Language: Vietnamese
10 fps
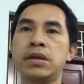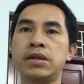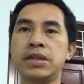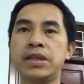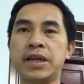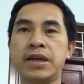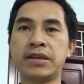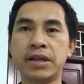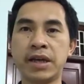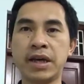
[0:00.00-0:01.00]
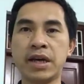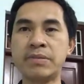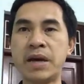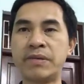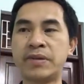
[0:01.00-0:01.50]
Xin chào tất cả
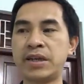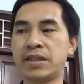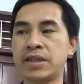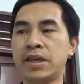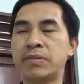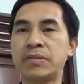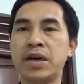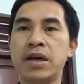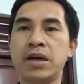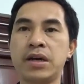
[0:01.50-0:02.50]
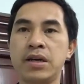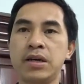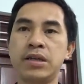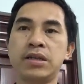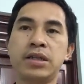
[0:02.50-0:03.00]
các bạn và anh chị em thợ
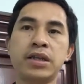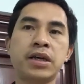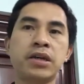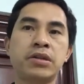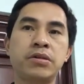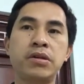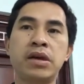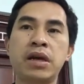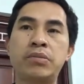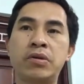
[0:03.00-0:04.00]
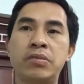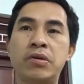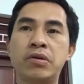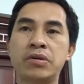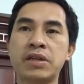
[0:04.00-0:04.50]
Trên tay tôi là một
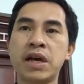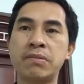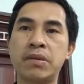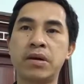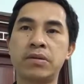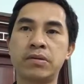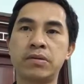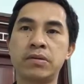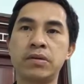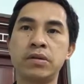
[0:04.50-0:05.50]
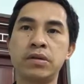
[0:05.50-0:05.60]
bộ lục giác màu